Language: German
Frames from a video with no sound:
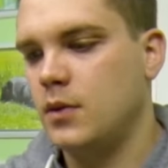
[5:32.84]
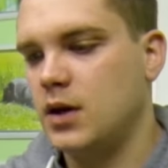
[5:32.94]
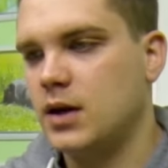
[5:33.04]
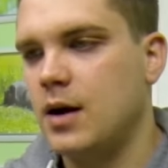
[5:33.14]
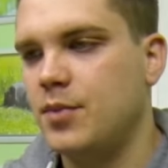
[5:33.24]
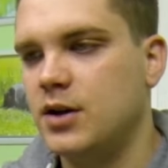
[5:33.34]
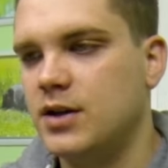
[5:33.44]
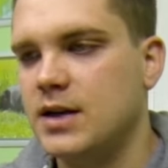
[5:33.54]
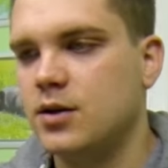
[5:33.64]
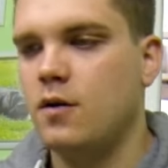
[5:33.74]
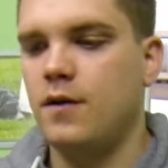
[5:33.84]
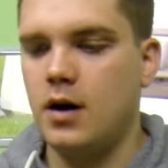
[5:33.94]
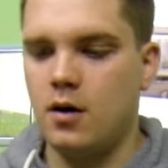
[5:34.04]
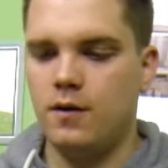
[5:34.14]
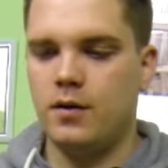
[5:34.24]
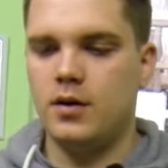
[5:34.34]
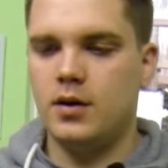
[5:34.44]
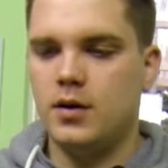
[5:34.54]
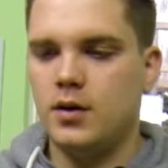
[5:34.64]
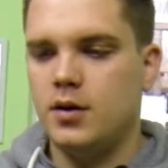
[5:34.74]
Ich klappe den Testkoffer auf.
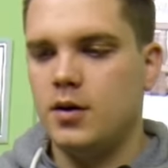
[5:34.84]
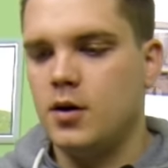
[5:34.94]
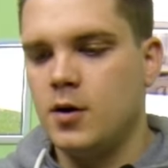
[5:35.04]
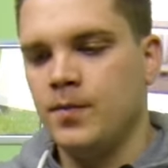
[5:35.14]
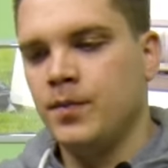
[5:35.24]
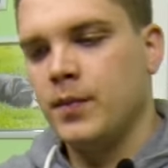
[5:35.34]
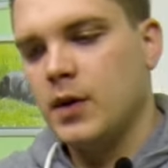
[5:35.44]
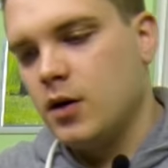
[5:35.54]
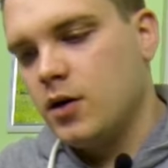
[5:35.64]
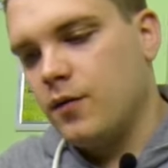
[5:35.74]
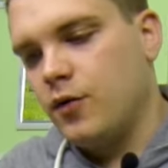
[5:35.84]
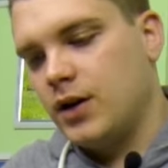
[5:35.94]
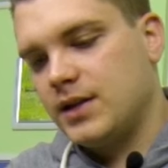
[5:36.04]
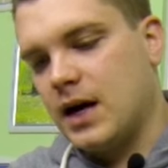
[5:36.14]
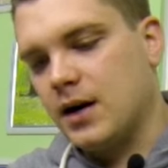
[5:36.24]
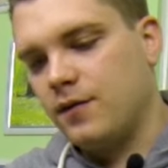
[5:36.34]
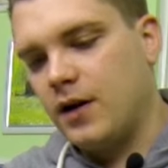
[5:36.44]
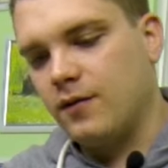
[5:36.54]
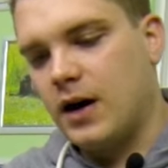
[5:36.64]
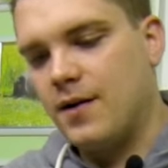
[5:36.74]
Dann würde ich sagen,
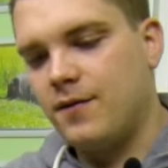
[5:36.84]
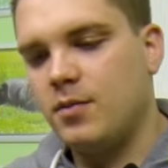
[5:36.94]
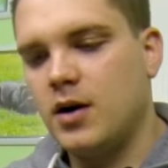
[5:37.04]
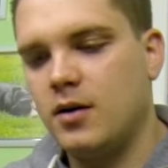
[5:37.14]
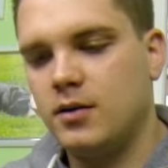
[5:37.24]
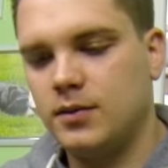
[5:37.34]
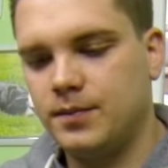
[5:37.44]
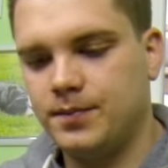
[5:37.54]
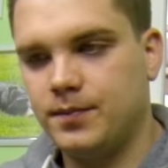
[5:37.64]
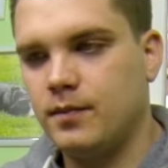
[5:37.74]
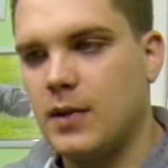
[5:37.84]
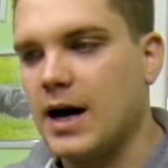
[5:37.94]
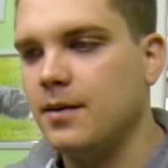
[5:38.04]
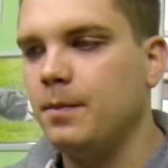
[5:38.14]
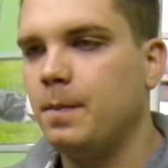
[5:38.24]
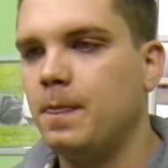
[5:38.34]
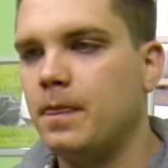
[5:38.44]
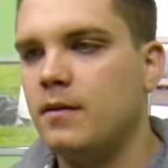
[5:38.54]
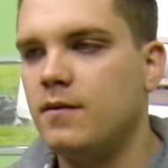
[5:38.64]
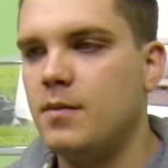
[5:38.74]
fangen wir einfach mal an.
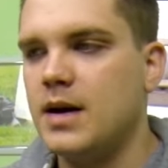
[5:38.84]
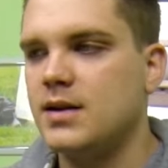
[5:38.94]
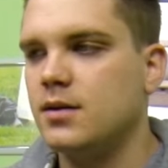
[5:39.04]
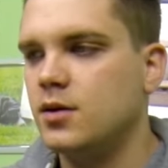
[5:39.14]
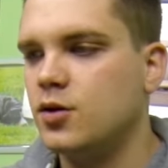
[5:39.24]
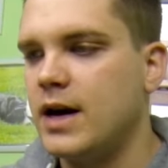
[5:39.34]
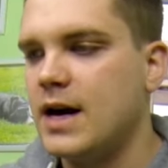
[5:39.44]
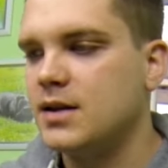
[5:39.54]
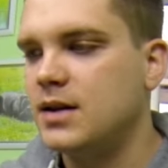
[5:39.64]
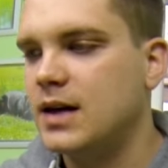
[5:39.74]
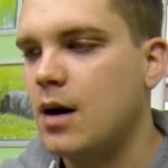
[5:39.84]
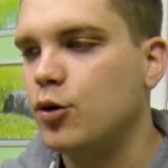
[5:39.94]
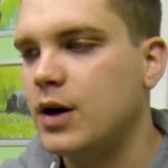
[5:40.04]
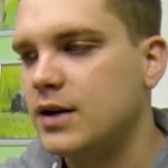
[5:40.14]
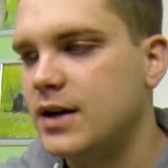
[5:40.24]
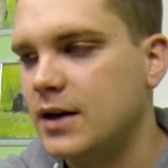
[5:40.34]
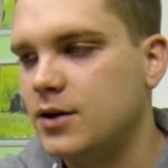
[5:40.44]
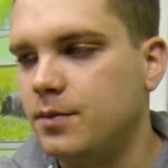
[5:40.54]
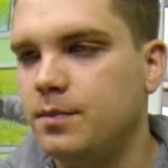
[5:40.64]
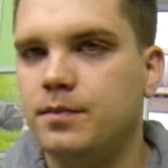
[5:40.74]
Wir messen zuerst die Carbonathärte